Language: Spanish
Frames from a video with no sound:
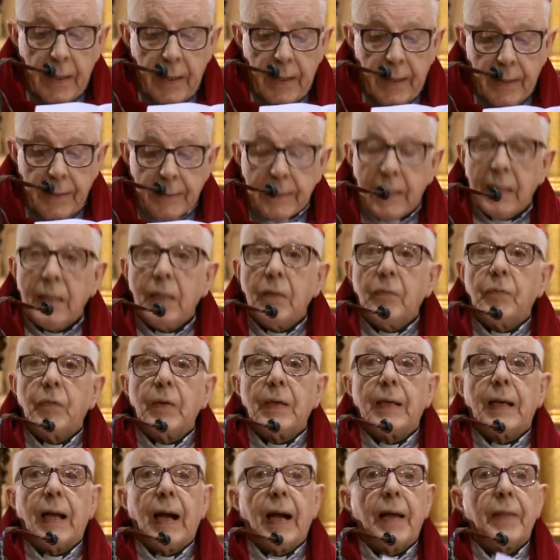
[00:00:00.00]
está
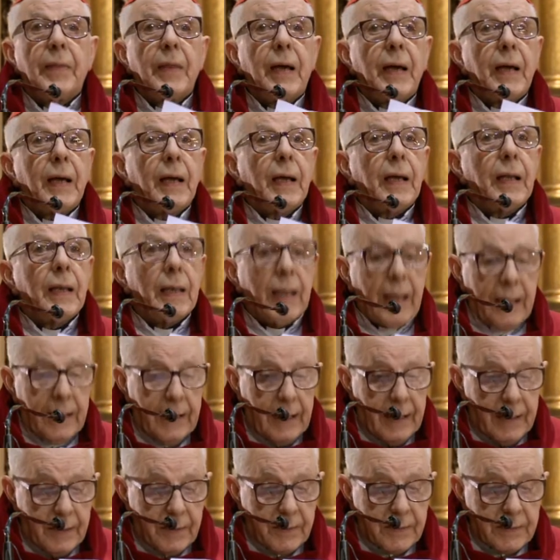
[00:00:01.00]
edificada la
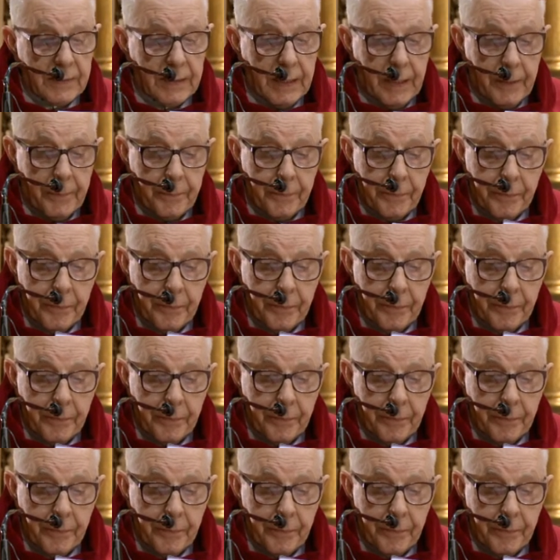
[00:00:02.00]
iglesia.